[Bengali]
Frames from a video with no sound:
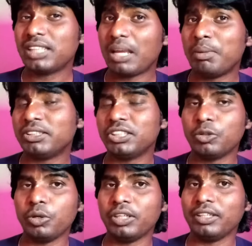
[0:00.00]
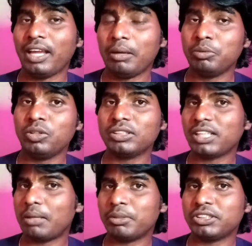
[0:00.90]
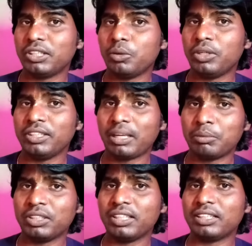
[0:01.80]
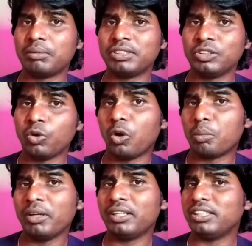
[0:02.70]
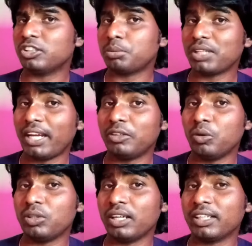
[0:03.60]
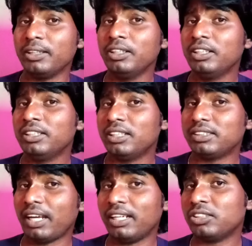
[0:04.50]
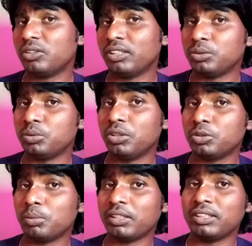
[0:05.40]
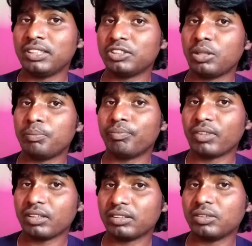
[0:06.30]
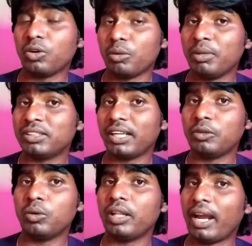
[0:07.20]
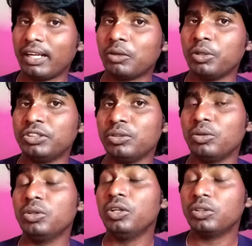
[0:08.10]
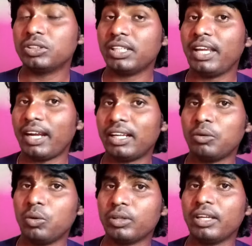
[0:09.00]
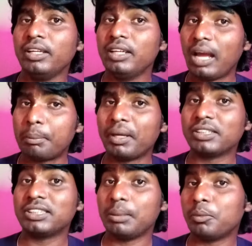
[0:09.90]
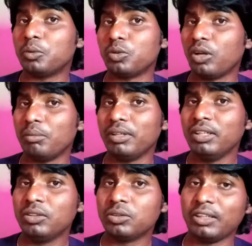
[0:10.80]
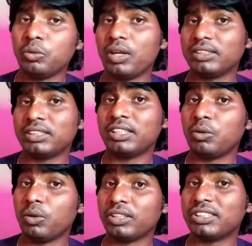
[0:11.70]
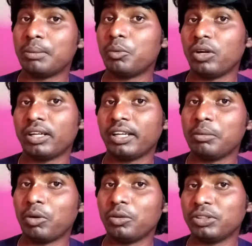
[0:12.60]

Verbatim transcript: সাইবার সিকিউরিটি হ্যাঁ বন্ধুরা সাইবার সিকিউরিটি যেমন কি দেখতে পাচ্ছেন গভর্নমেন্টের যেসব সাইটগুলো থাকে চায়নার সঙ্গে যুদ্ধ সময় যেসব গভর্নমেন্ট সাইটগুলোতে অ্যাটাক হয়েছিল তো সেই অ্যাটাকগুলোকে আপনাকে সেভ করতে হবে থ্রেটগুলো আছে সেগুলোকে সেভ করাটাকেই বলা